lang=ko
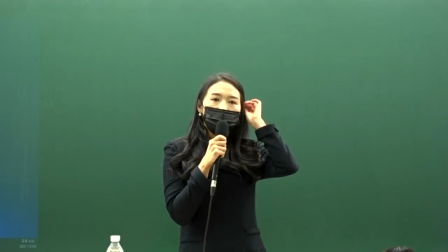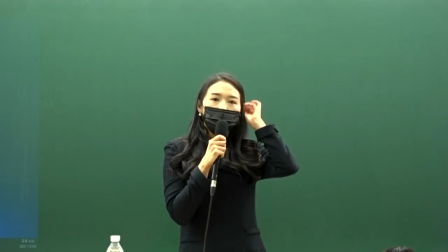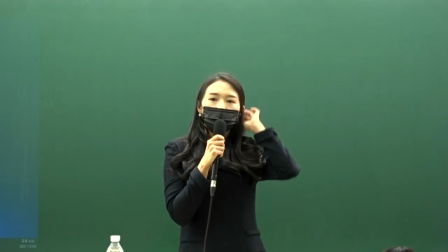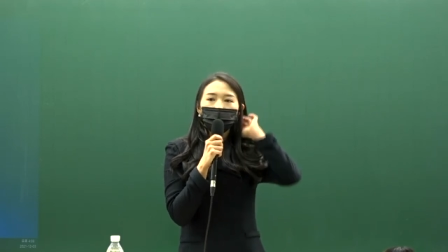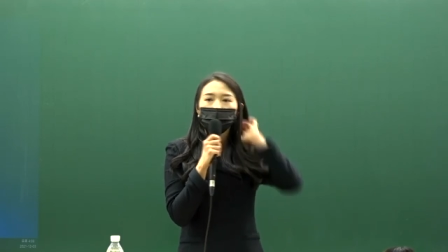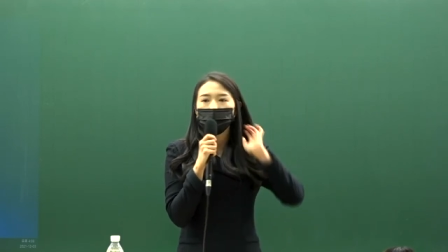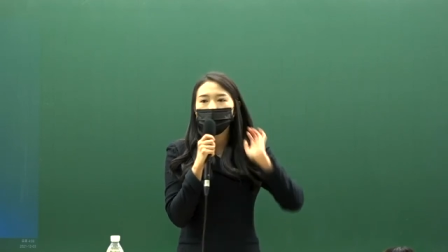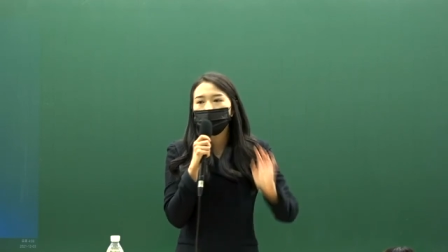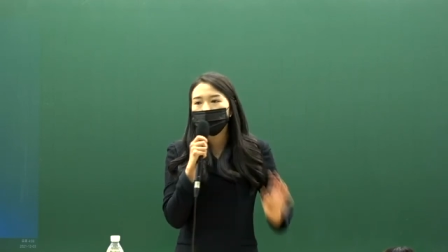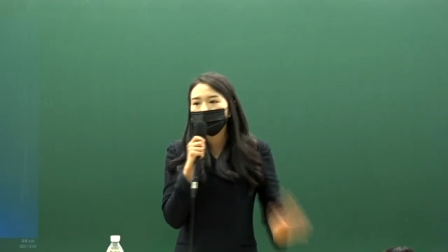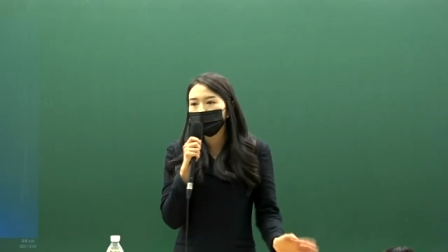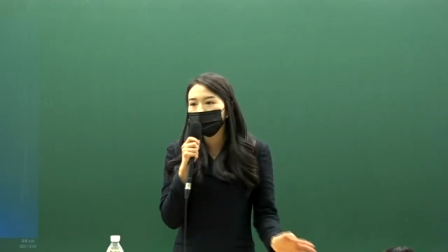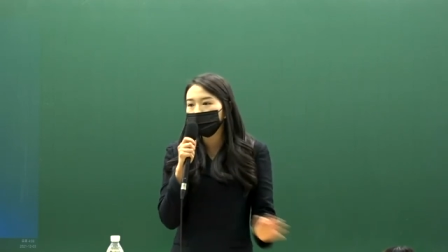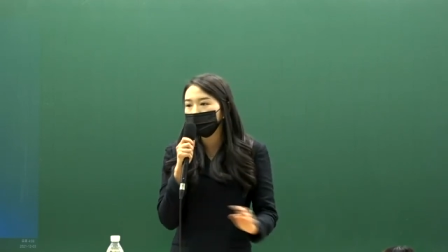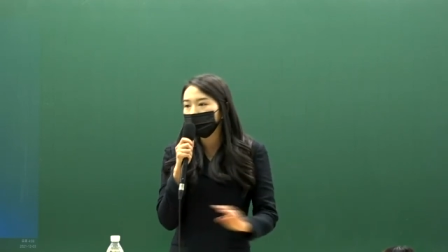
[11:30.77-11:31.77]
그래서
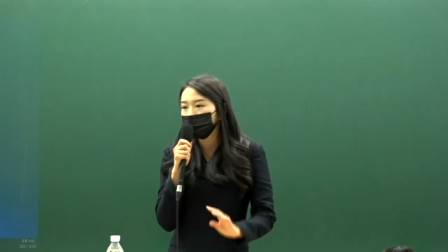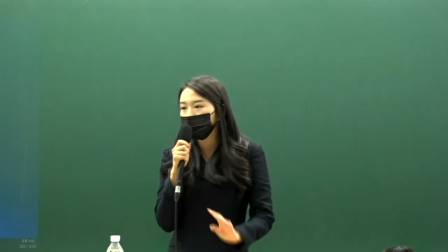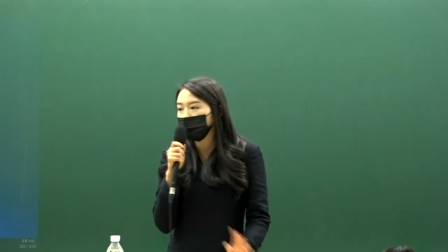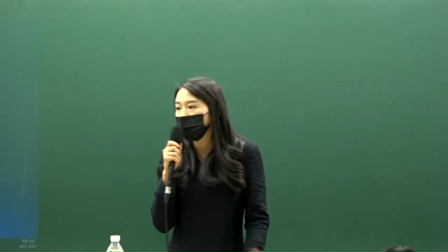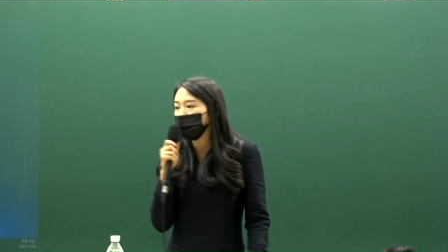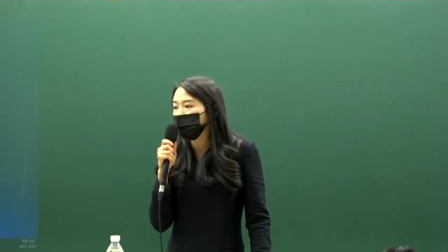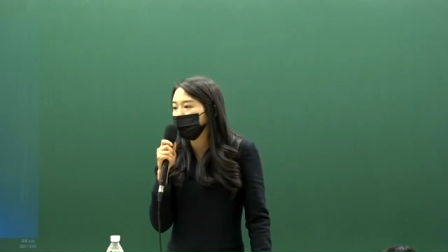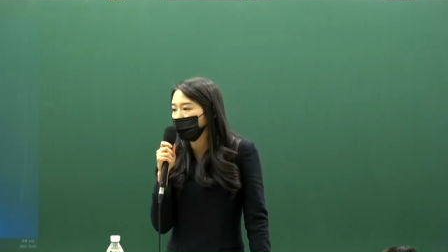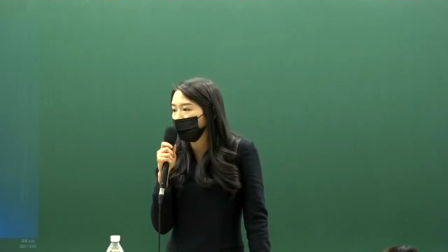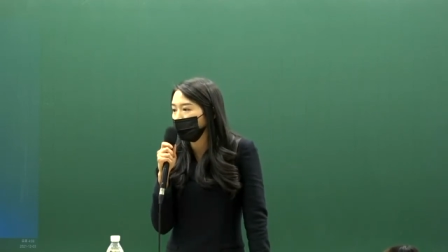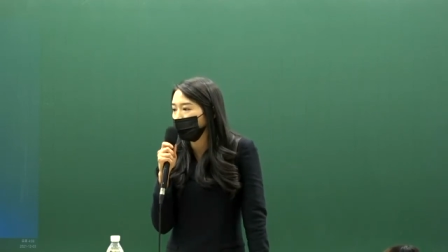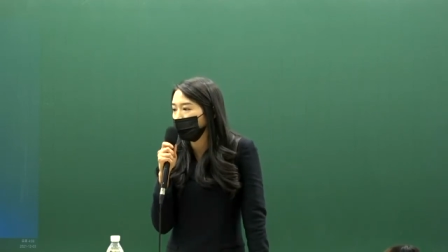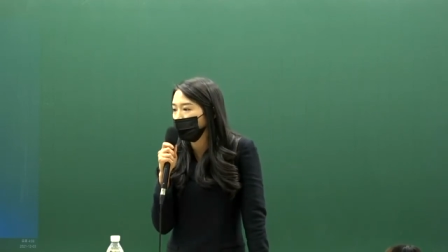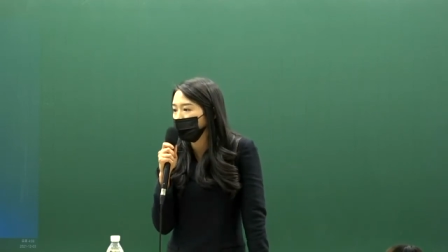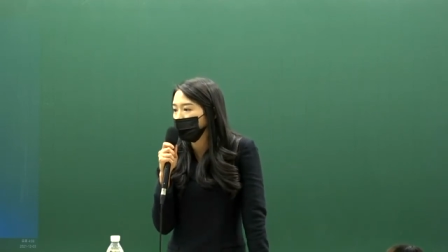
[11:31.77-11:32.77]
좀 지금부터
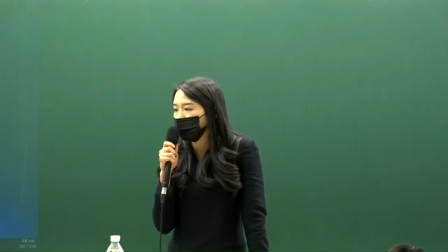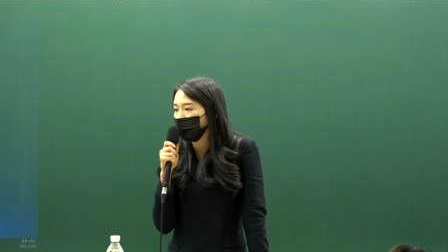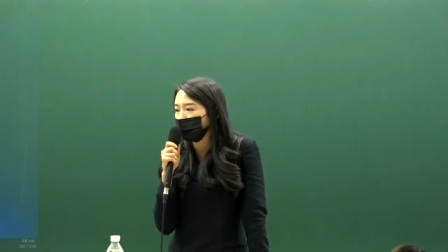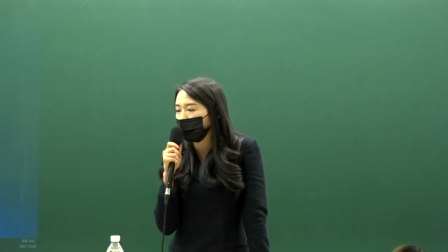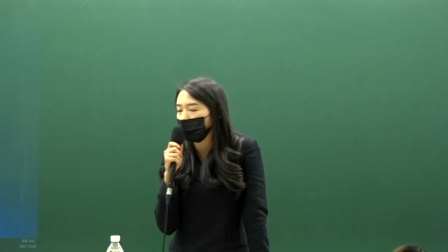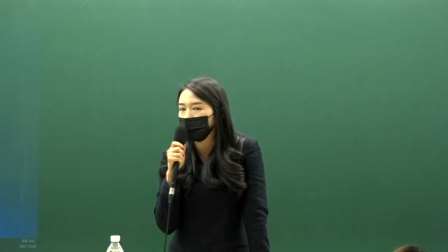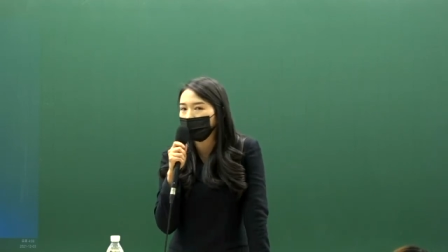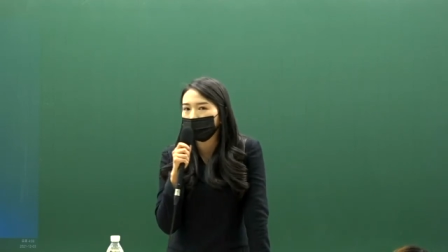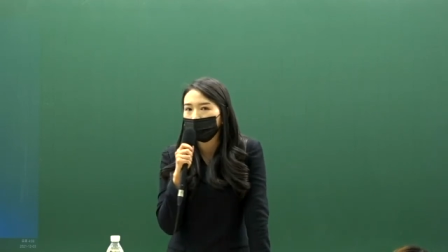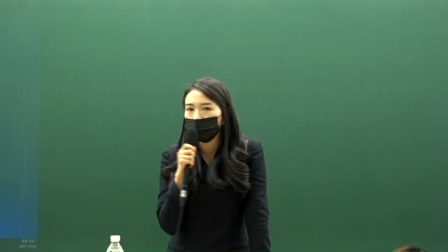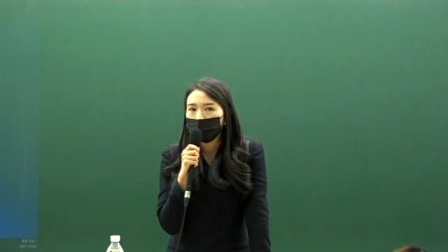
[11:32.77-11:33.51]
하시는 게 맞아요.